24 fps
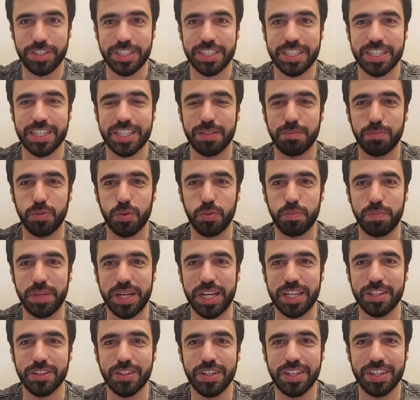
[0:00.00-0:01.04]
Vita Campo
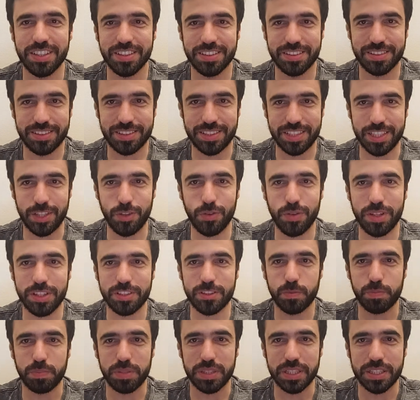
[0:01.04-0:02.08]
Belo são
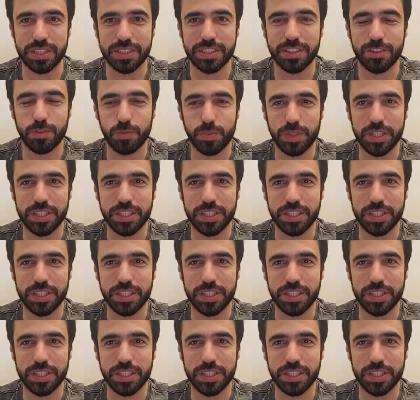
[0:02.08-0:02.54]
as plantas,